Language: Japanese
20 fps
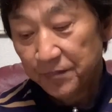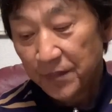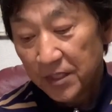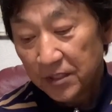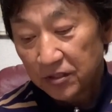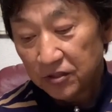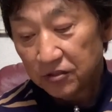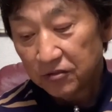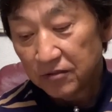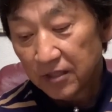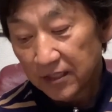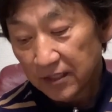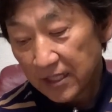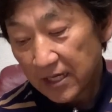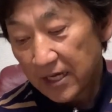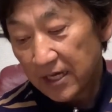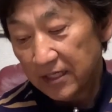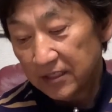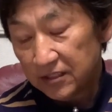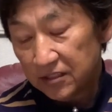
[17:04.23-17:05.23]
9安
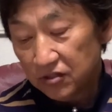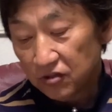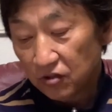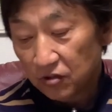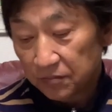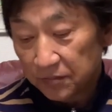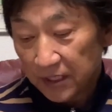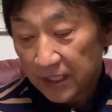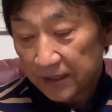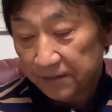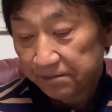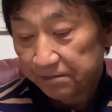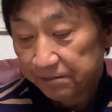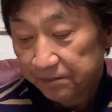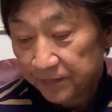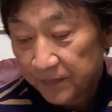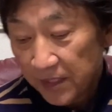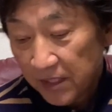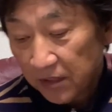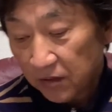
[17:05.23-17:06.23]
打1ホームラン
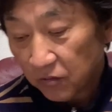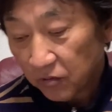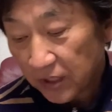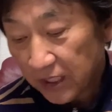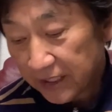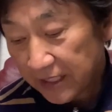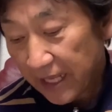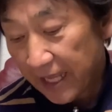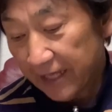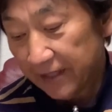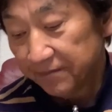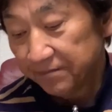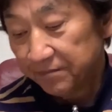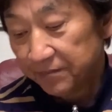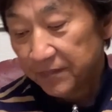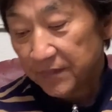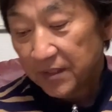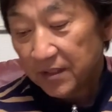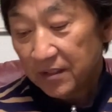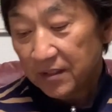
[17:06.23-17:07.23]
5打点、
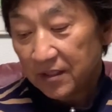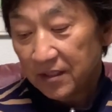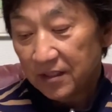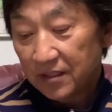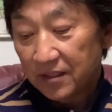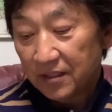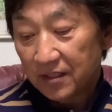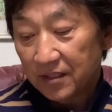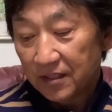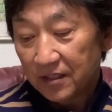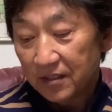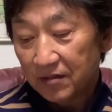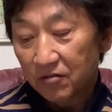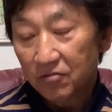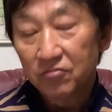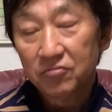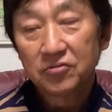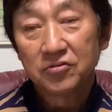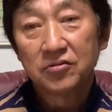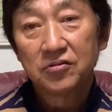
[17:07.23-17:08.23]
えー、
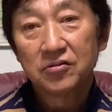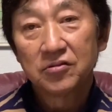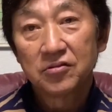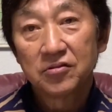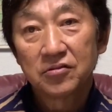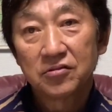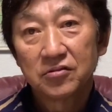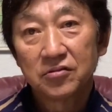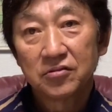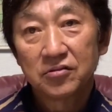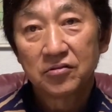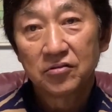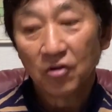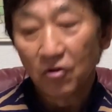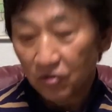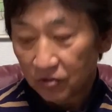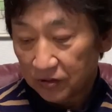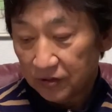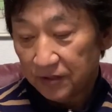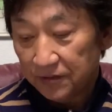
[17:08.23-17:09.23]
6
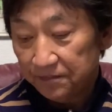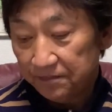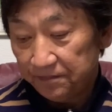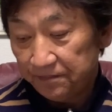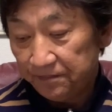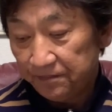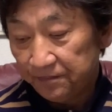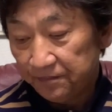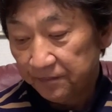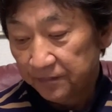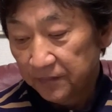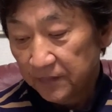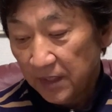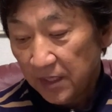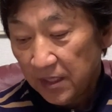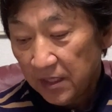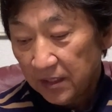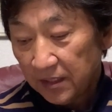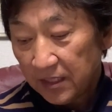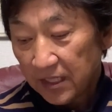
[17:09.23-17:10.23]
盗塁
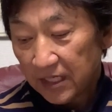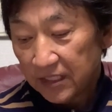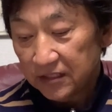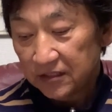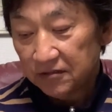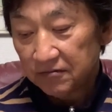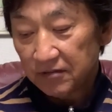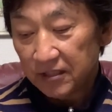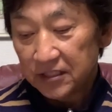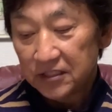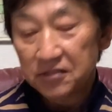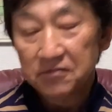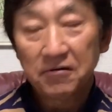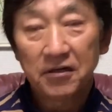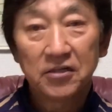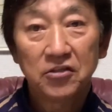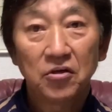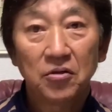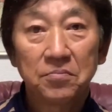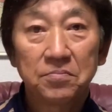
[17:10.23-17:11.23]
打率は1
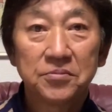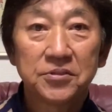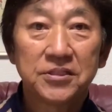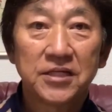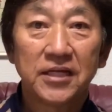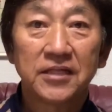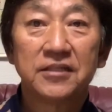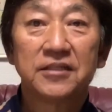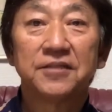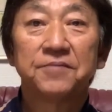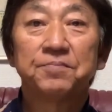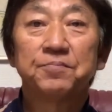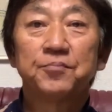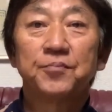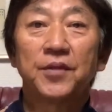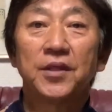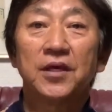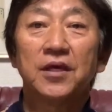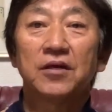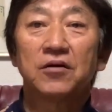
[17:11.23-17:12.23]
割4分3厘、
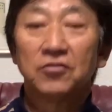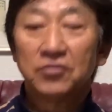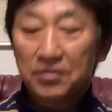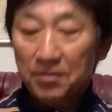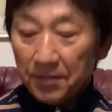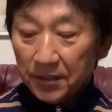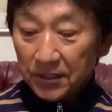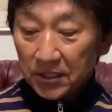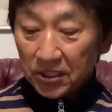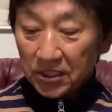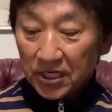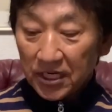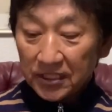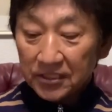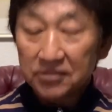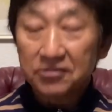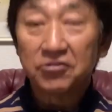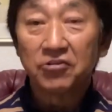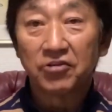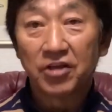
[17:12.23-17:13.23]
ね、こんなバッターじゃない
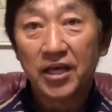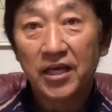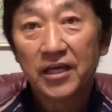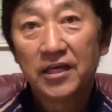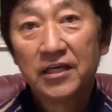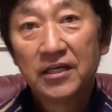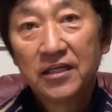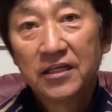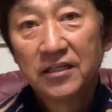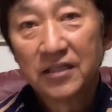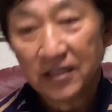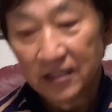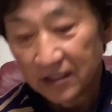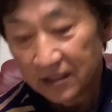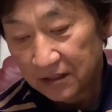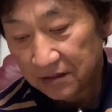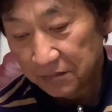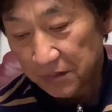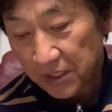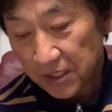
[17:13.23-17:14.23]
ですよね、
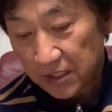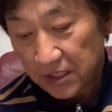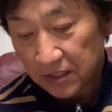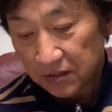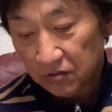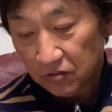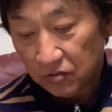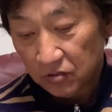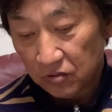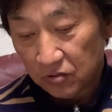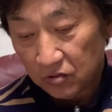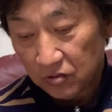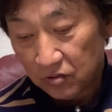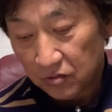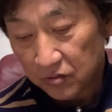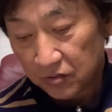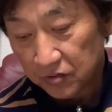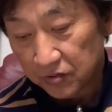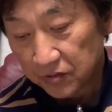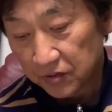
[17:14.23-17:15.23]
えー、まああの
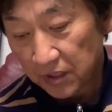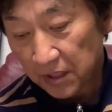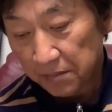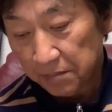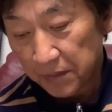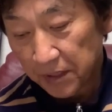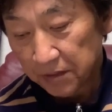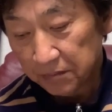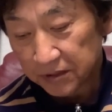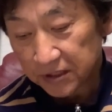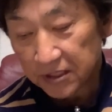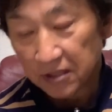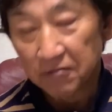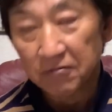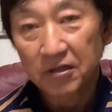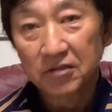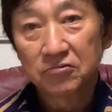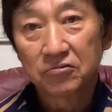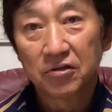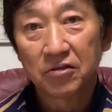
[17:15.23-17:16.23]
頑張れば3
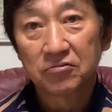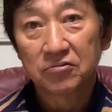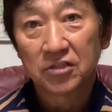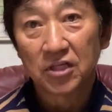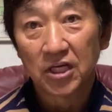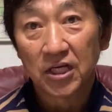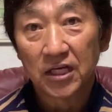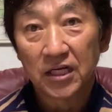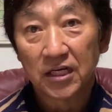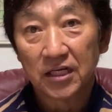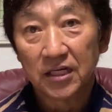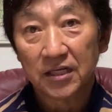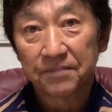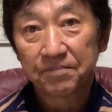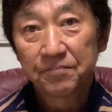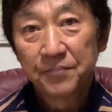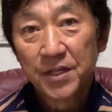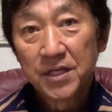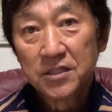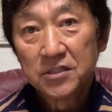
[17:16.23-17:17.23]
割打てるんじゃないかな
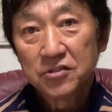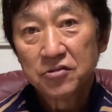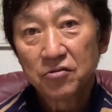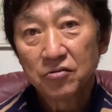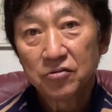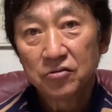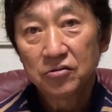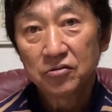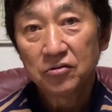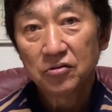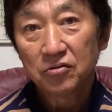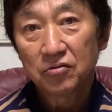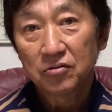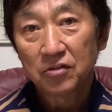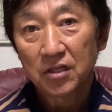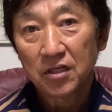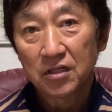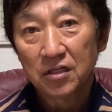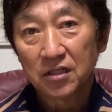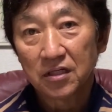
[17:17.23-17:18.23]
そういうよう
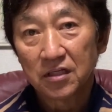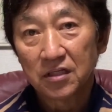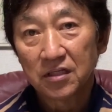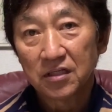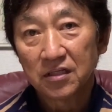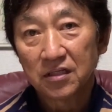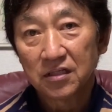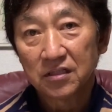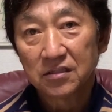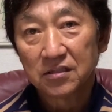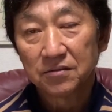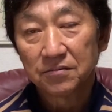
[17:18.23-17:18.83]
な